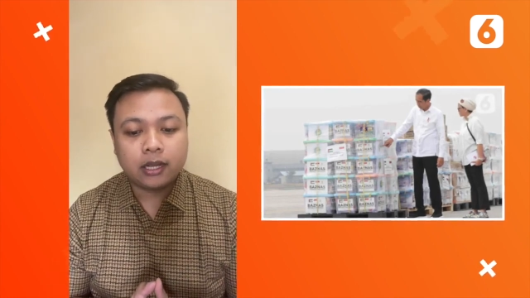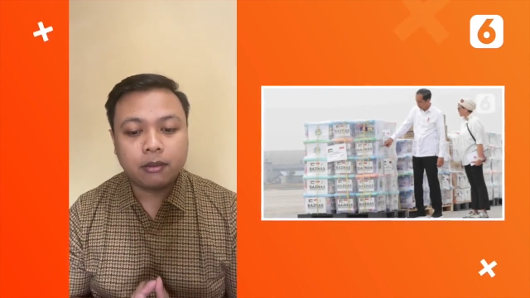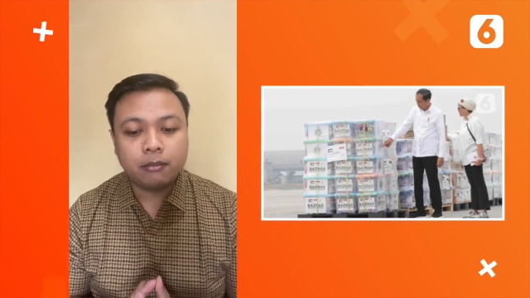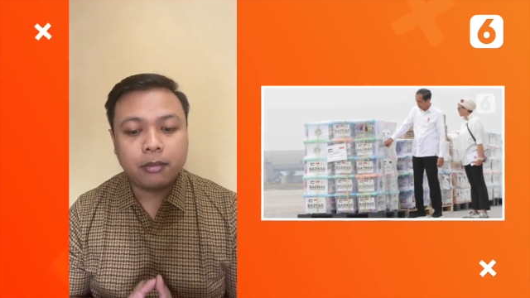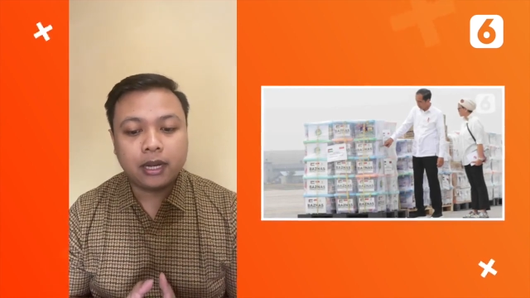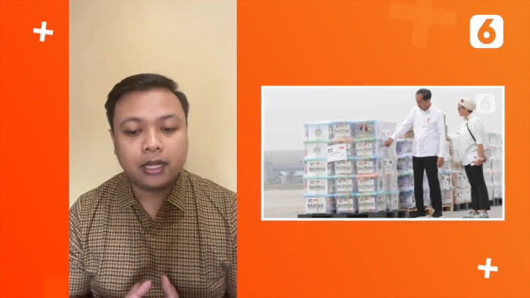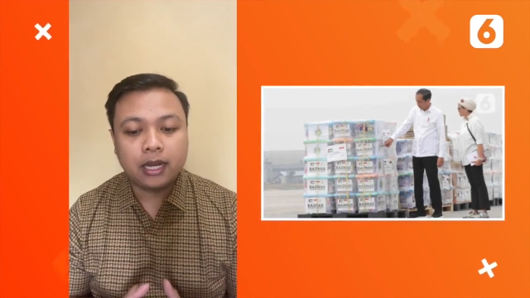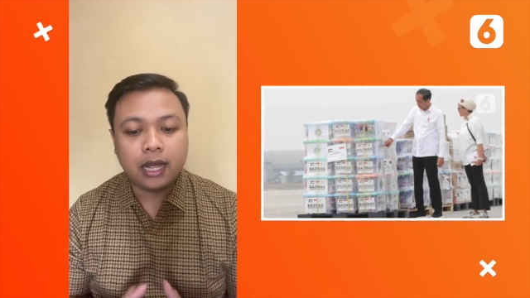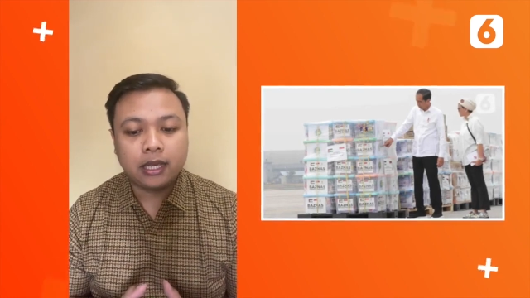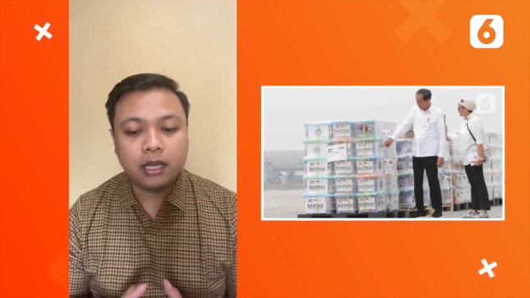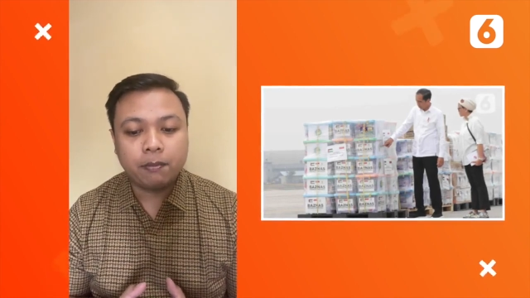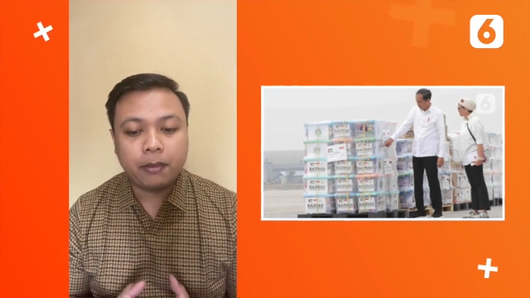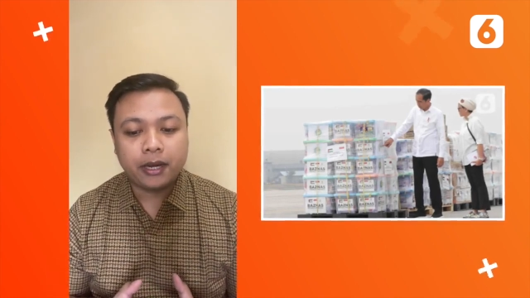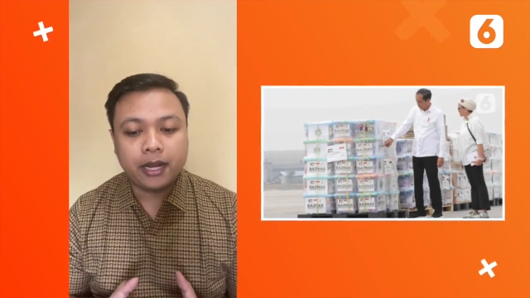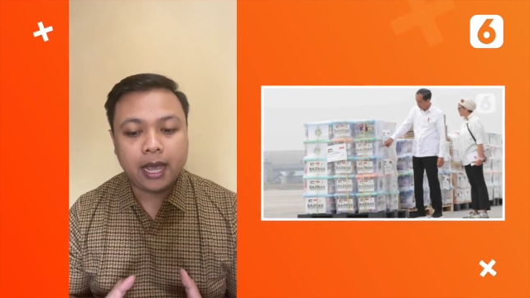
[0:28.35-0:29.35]
kembali lagi
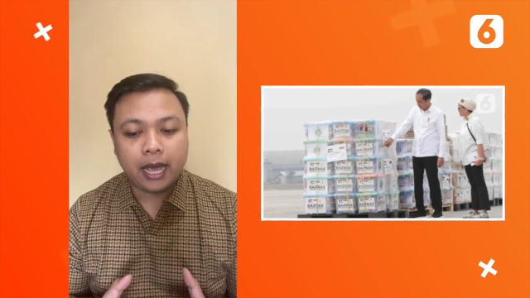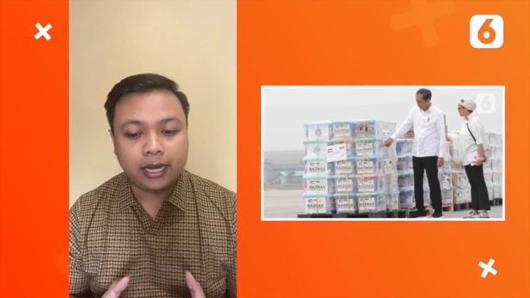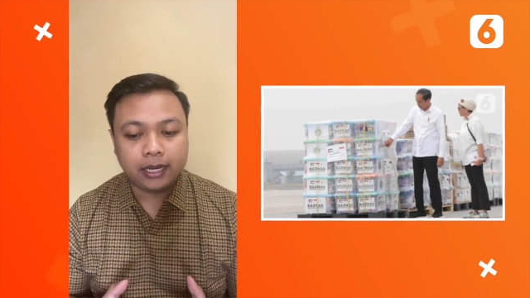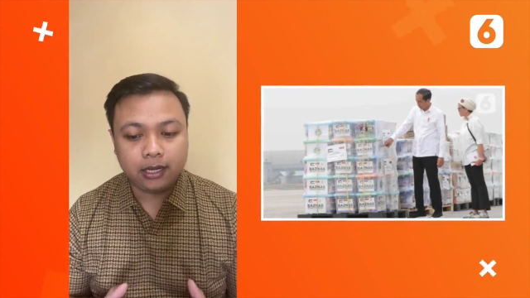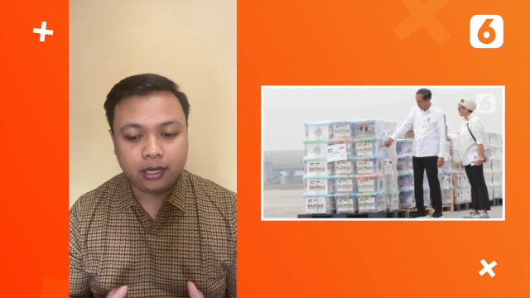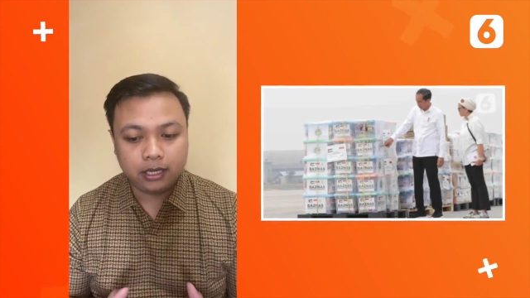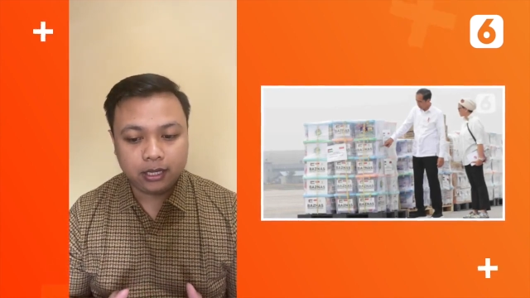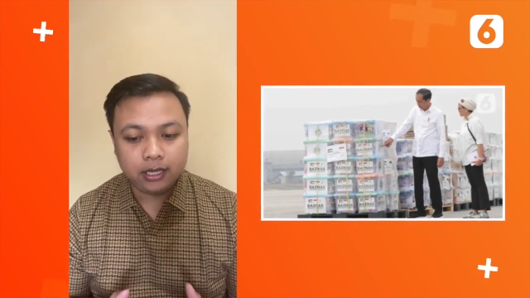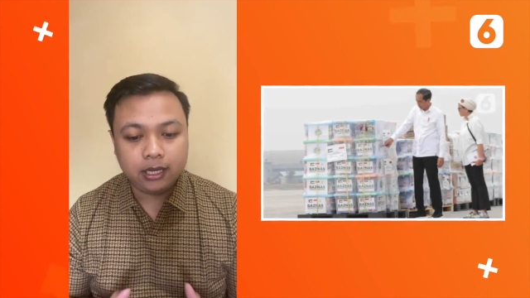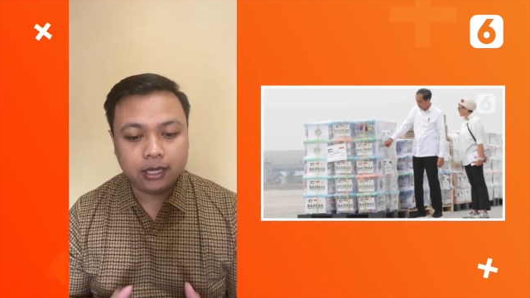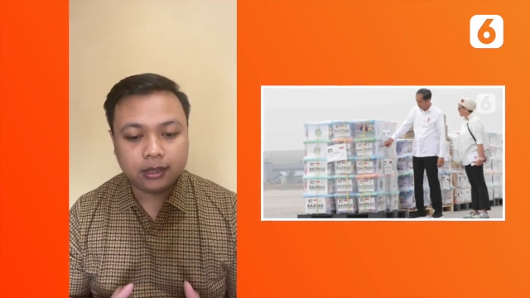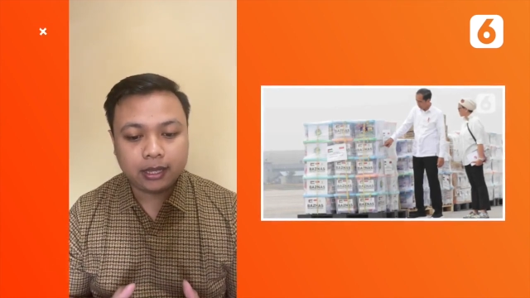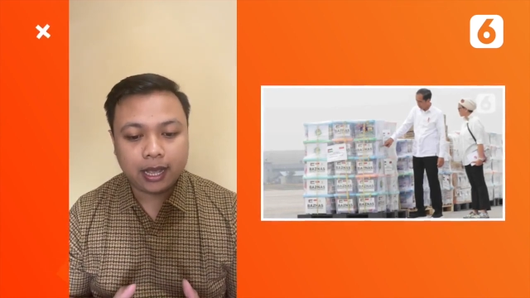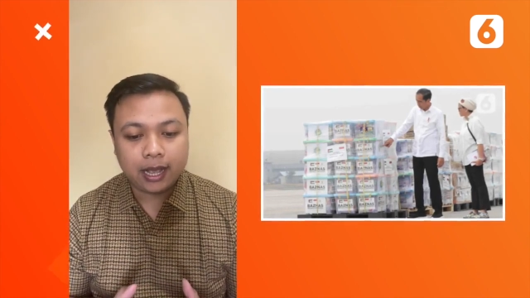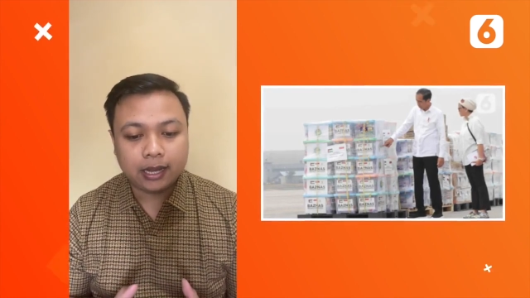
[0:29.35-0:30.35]
pada hari ini
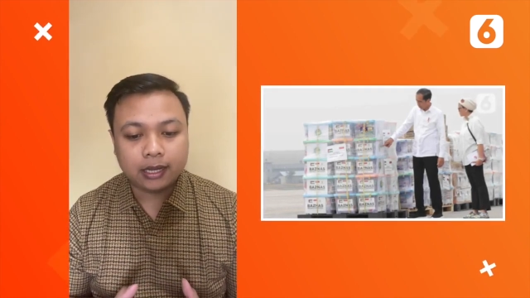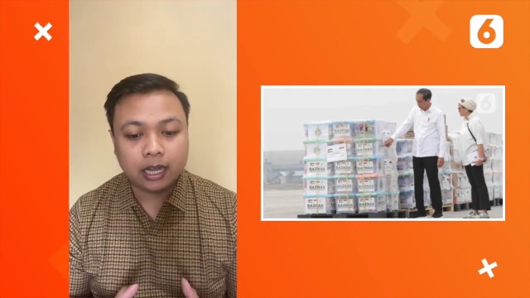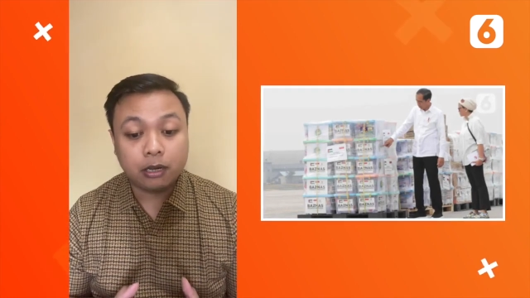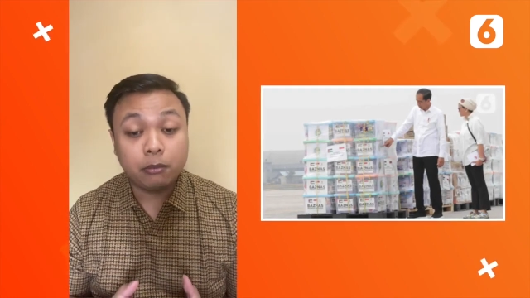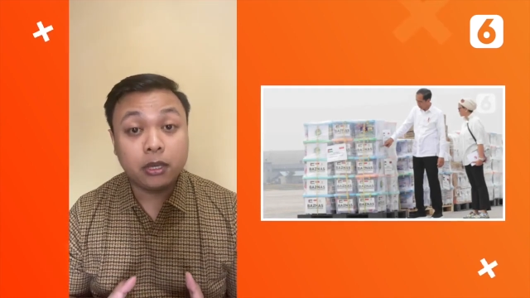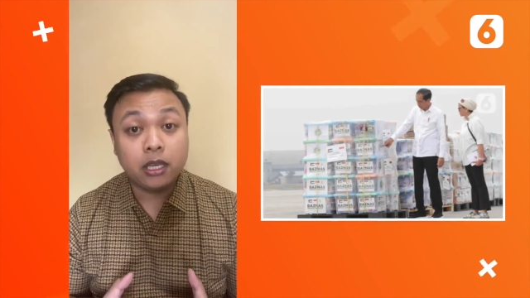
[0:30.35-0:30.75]
kita akan